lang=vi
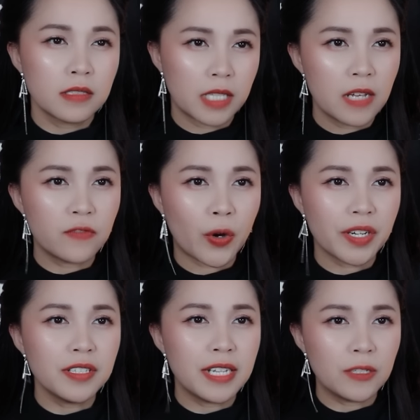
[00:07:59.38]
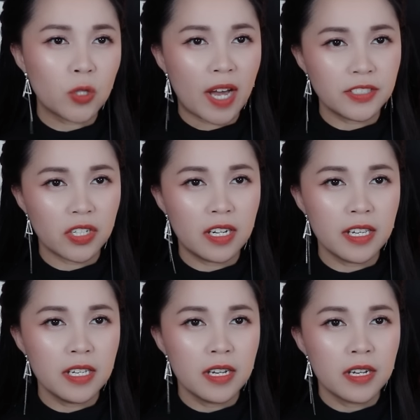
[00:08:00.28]
Tiên vội đưa điện thoại cho
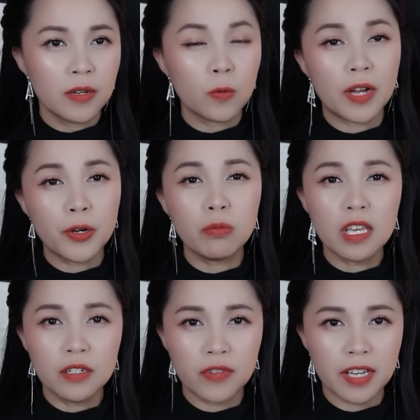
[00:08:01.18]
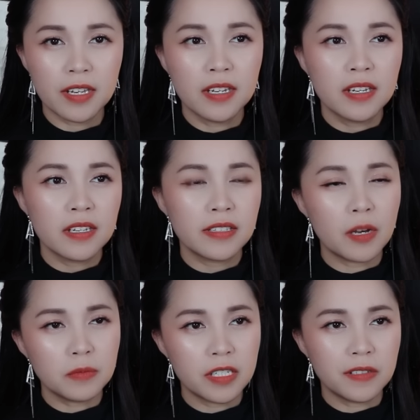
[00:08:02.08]
Lý. Quả đúng như vậy.
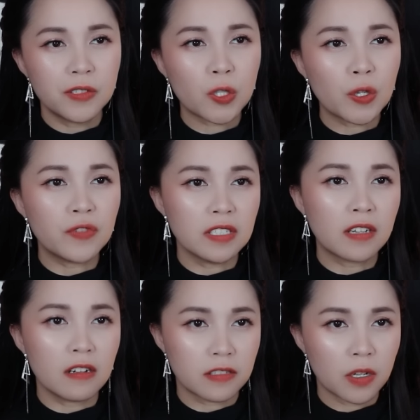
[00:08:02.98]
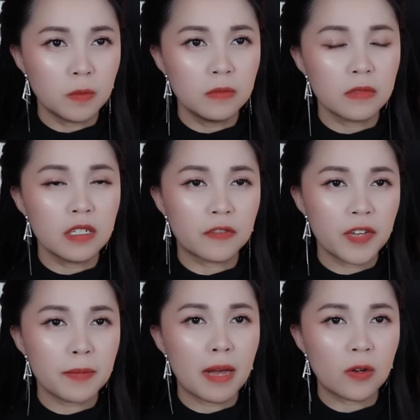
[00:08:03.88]
Dòng chữ tôi vẫn còn sống được
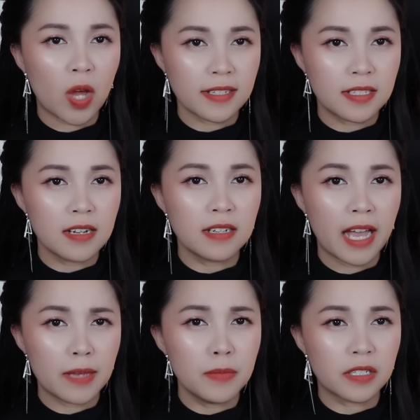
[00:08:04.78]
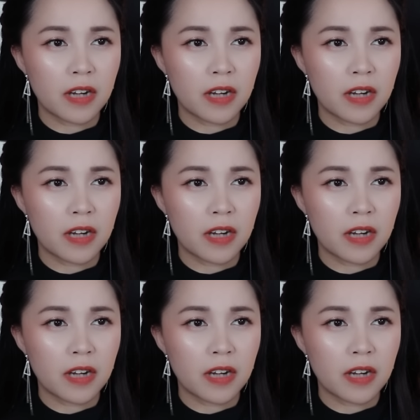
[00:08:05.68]
viết bằng loại sơn hay mực